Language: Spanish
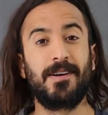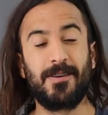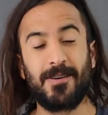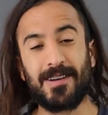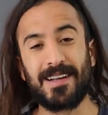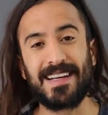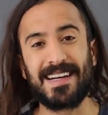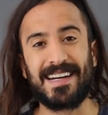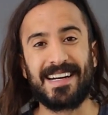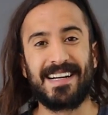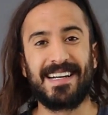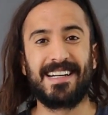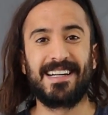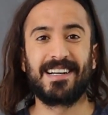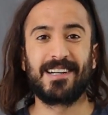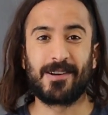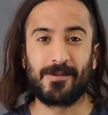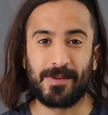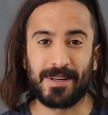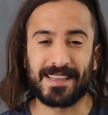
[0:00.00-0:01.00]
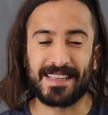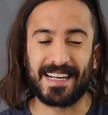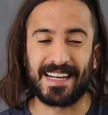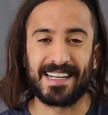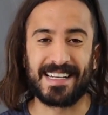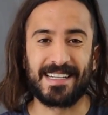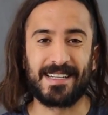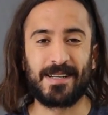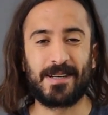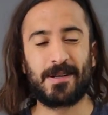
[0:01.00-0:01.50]
Hola, ¿cómo
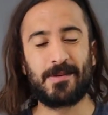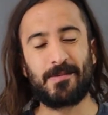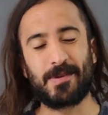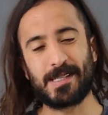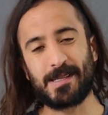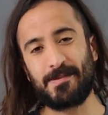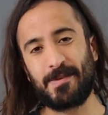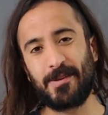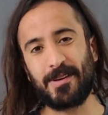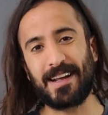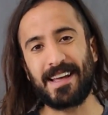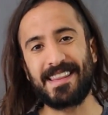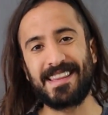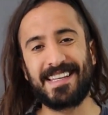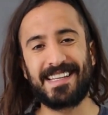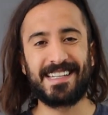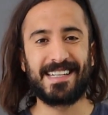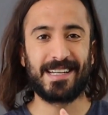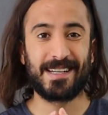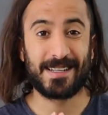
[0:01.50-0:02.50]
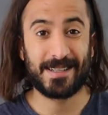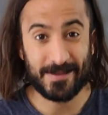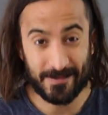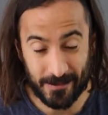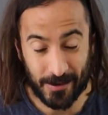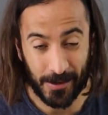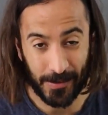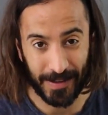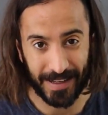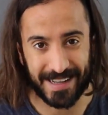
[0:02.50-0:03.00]
están? Pues espero que anden
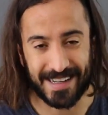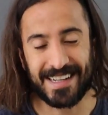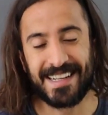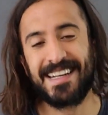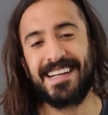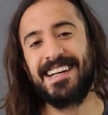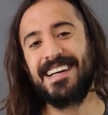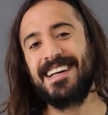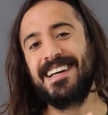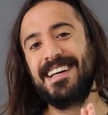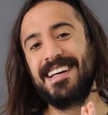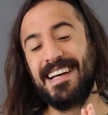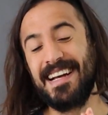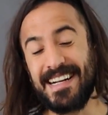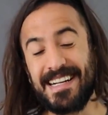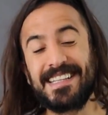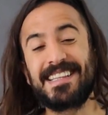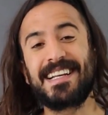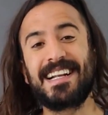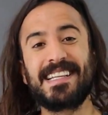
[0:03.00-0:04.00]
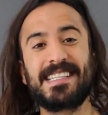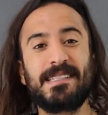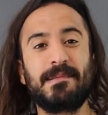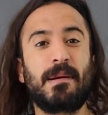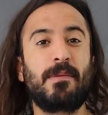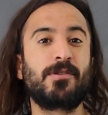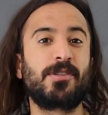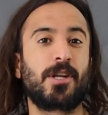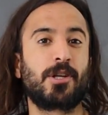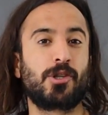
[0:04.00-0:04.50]
muy bien. En esta clase
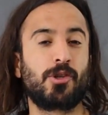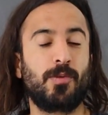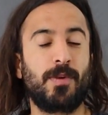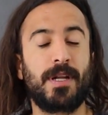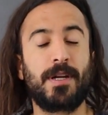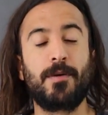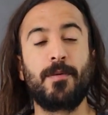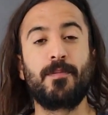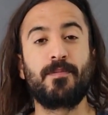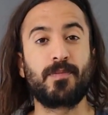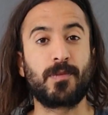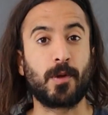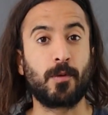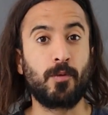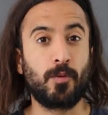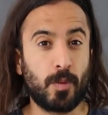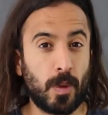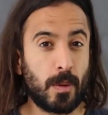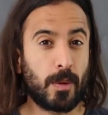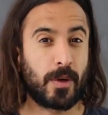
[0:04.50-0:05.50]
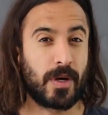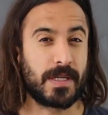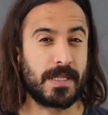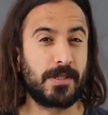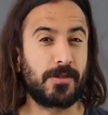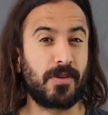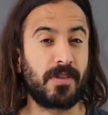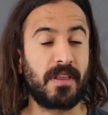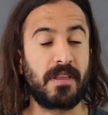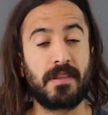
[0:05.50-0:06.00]
vamos a resolver un nuevo
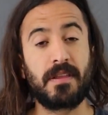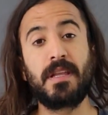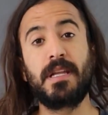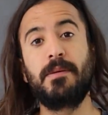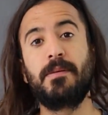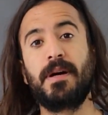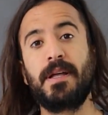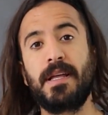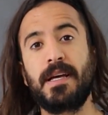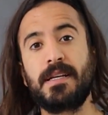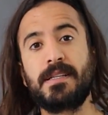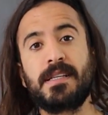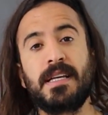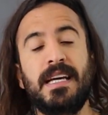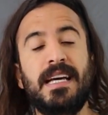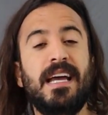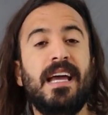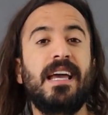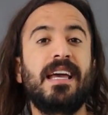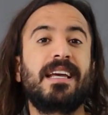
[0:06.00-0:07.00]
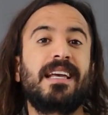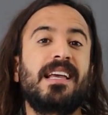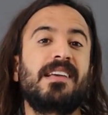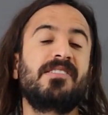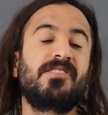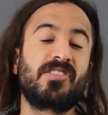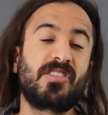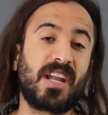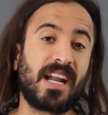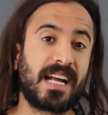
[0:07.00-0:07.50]
ejercicio de derivadas que
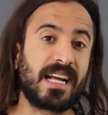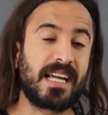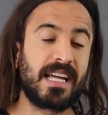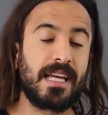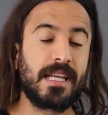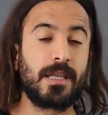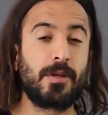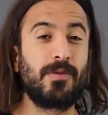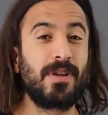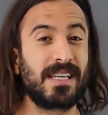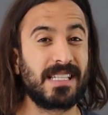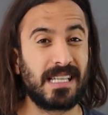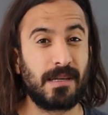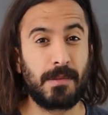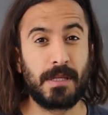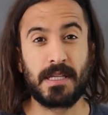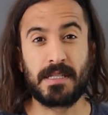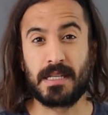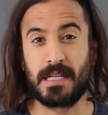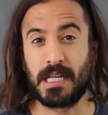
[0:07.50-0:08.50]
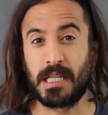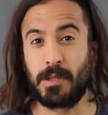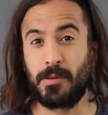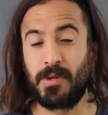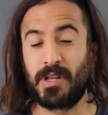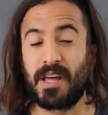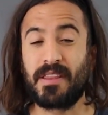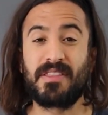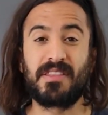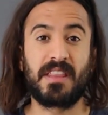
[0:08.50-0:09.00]
extraje de un examen de
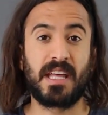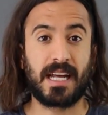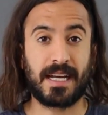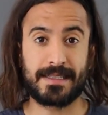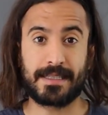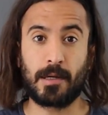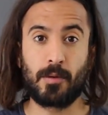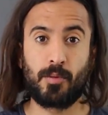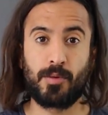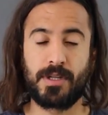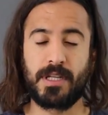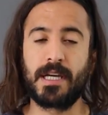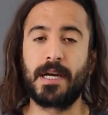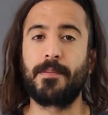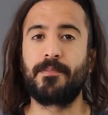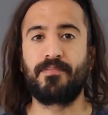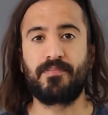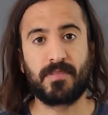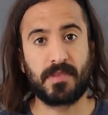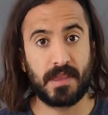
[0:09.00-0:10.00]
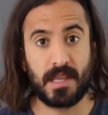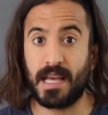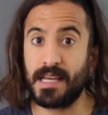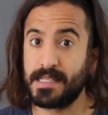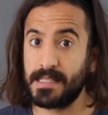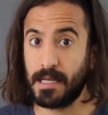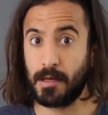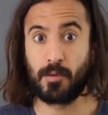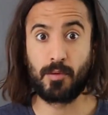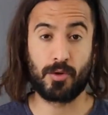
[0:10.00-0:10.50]
selectividad de Cataluña de
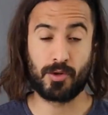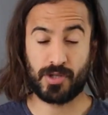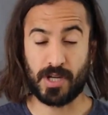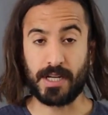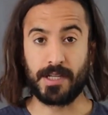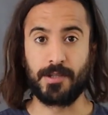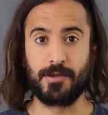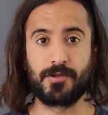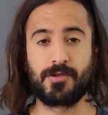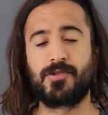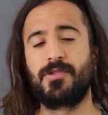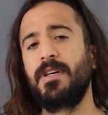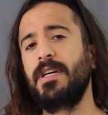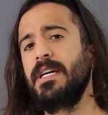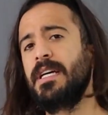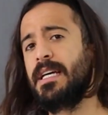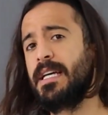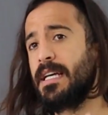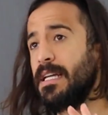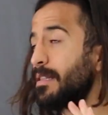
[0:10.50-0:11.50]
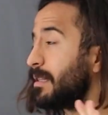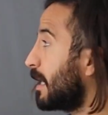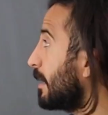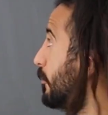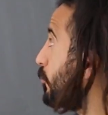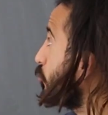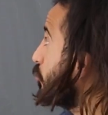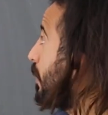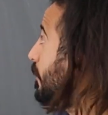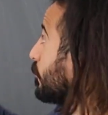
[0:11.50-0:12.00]
hace algunos años.
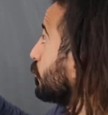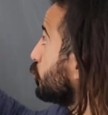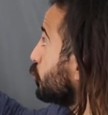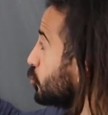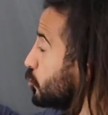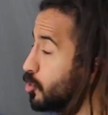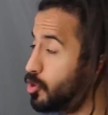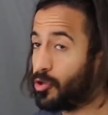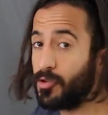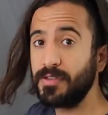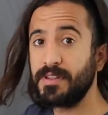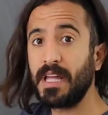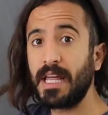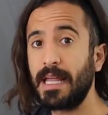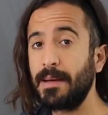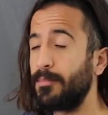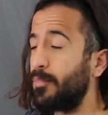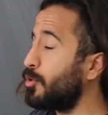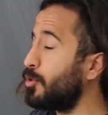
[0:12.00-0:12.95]
Tenemos una función dada